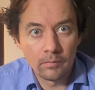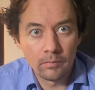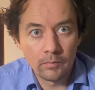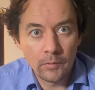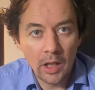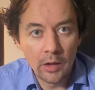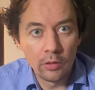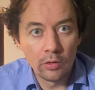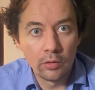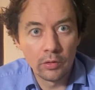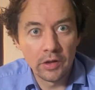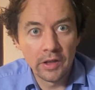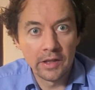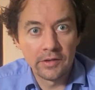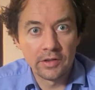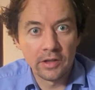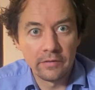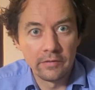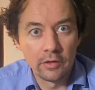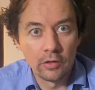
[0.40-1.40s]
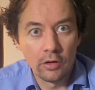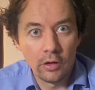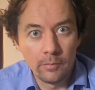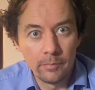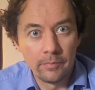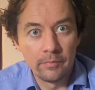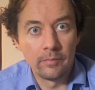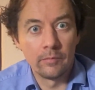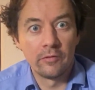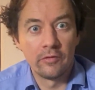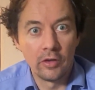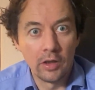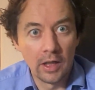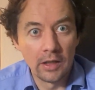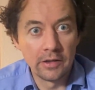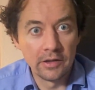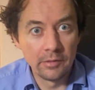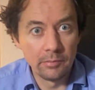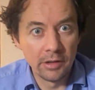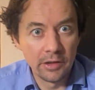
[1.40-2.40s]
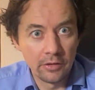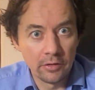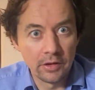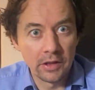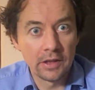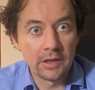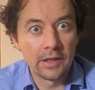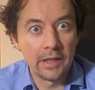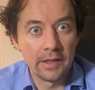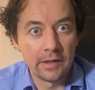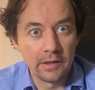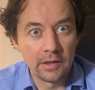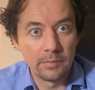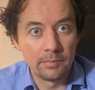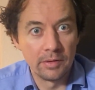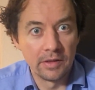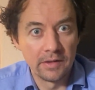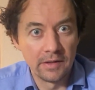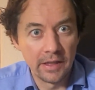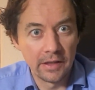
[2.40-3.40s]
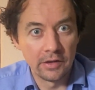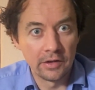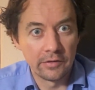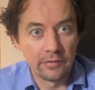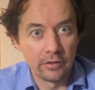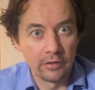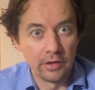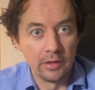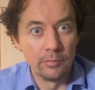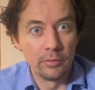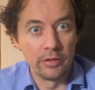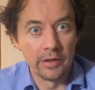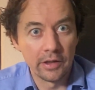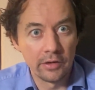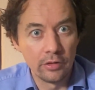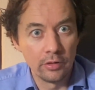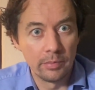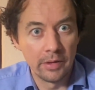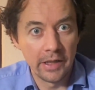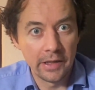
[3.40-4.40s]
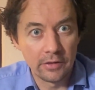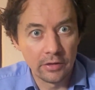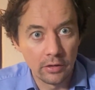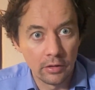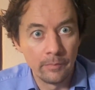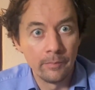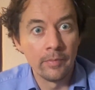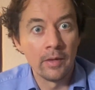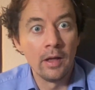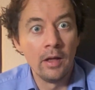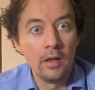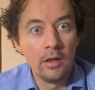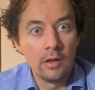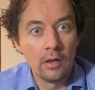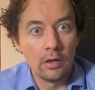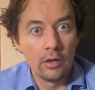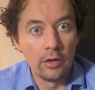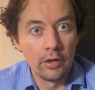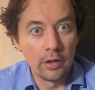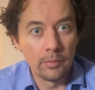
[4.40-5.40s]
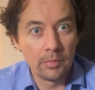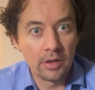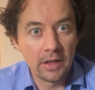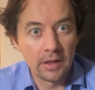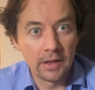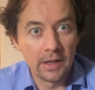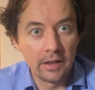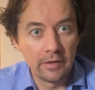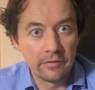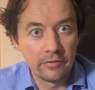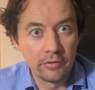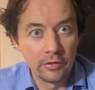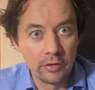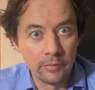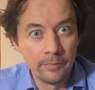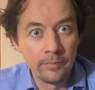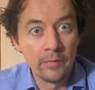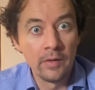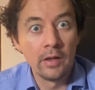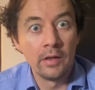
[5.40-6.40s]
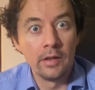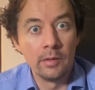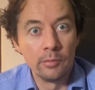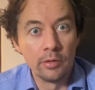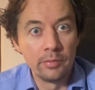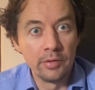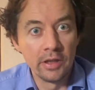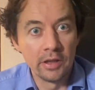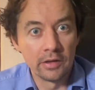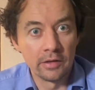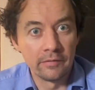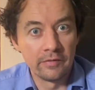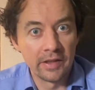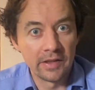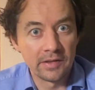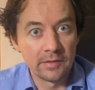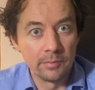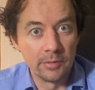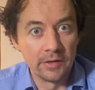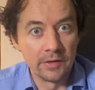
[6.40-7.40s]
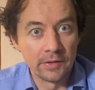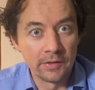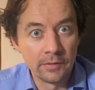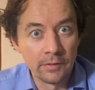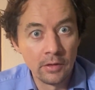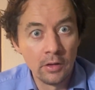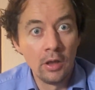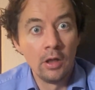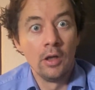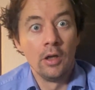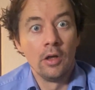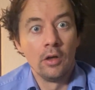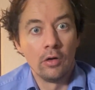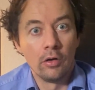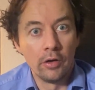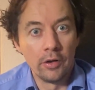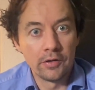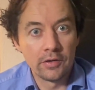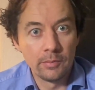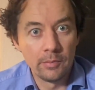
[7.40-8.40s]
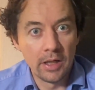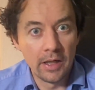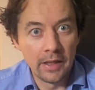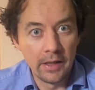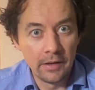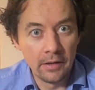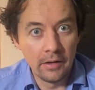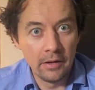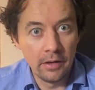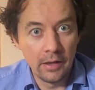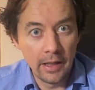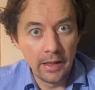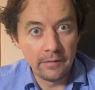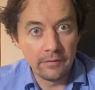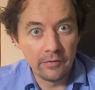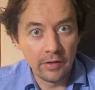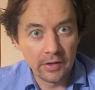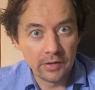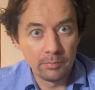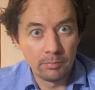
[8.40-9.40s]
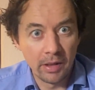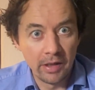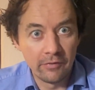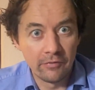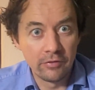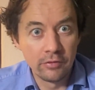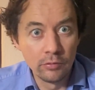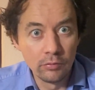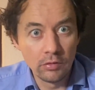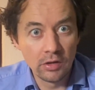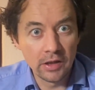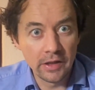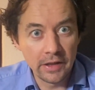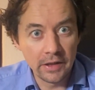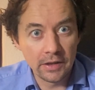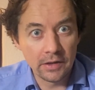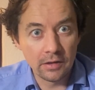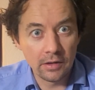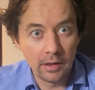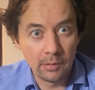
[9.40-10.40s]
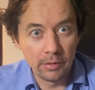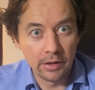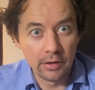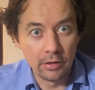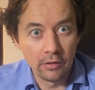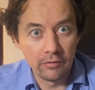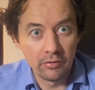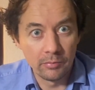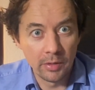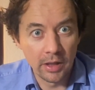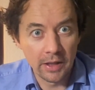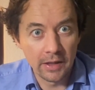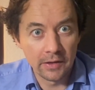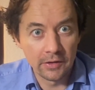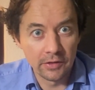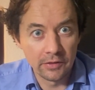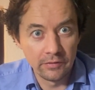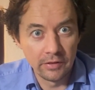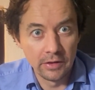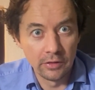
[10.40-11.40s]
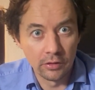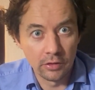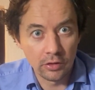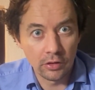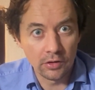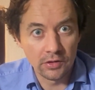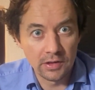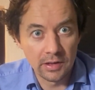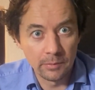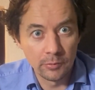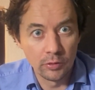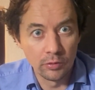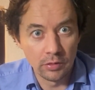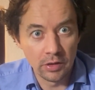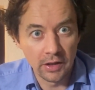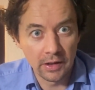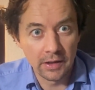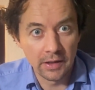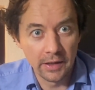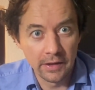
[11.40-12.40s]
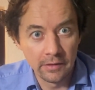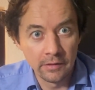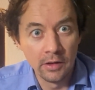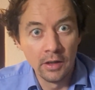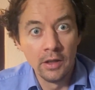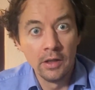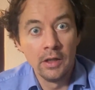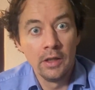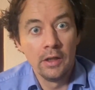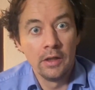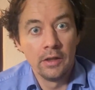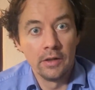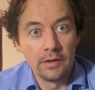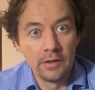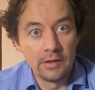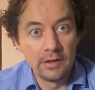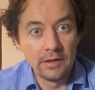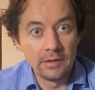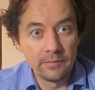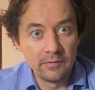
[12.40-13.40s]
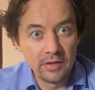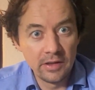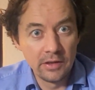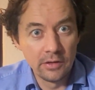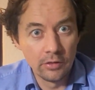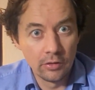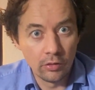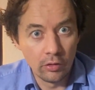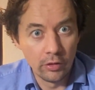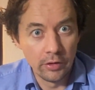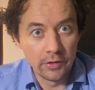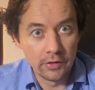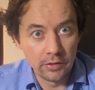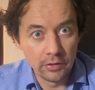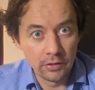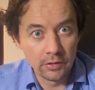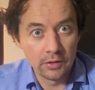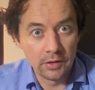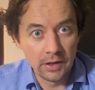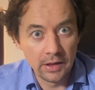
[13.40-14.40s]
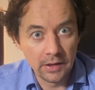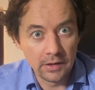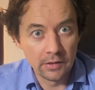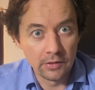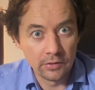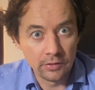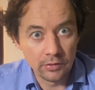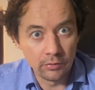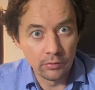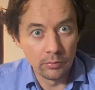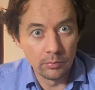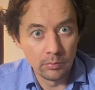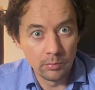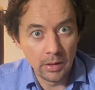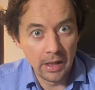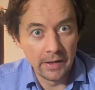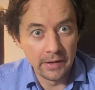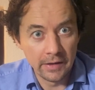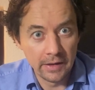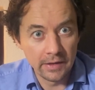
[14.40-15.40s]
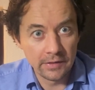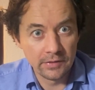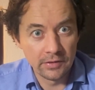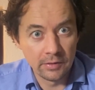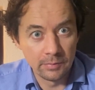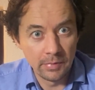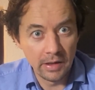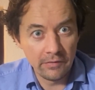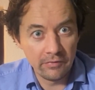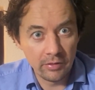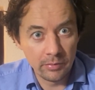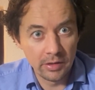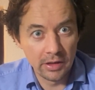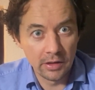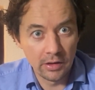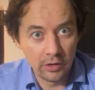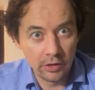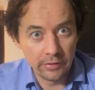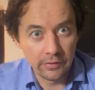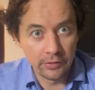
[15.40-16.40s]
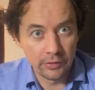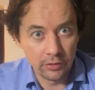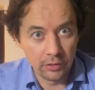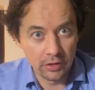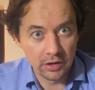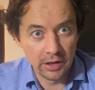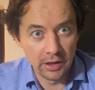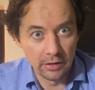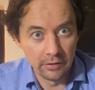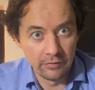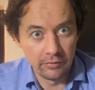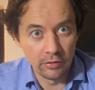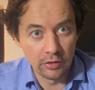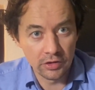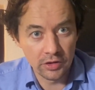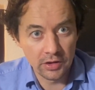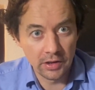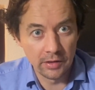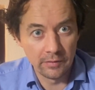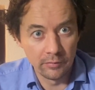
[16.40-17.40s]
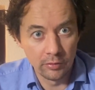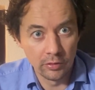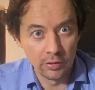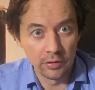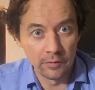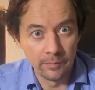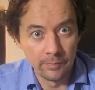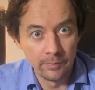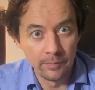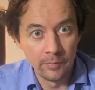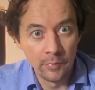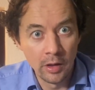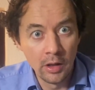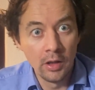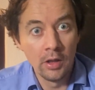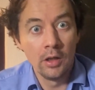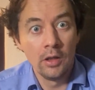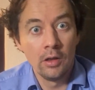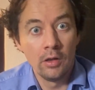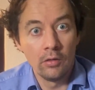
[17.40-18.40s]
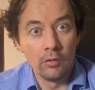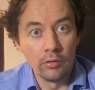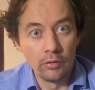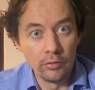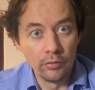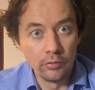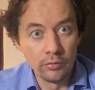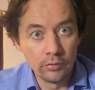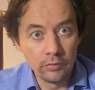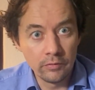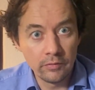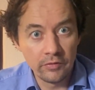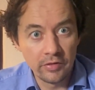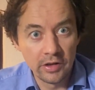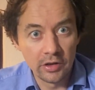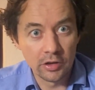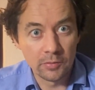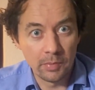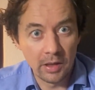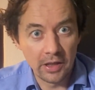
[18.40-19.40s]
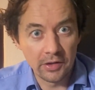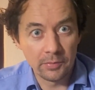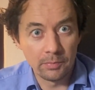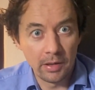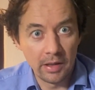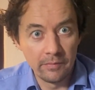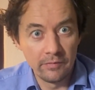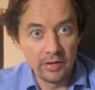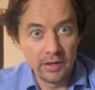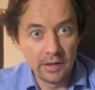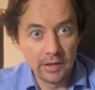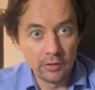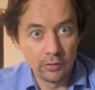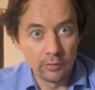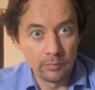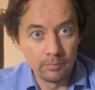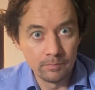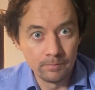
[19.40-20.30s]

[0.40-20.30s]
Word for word: Hallo und herzlich willkommen. Für alle, die mich noch nicht kennen, ich bin Dennis von Immo Incubator, eurem Kanal für Immobilieninvestments. Heute mal etwas bei Flutlicht, aber ich hoffe, man kann das Video trotzdem gut erkennen. In diesem Video heute geht es um mein erstes Mehrfamilienhaus, was ich euch gerne vorstellen würde. Und nun viel Spaß beim Video.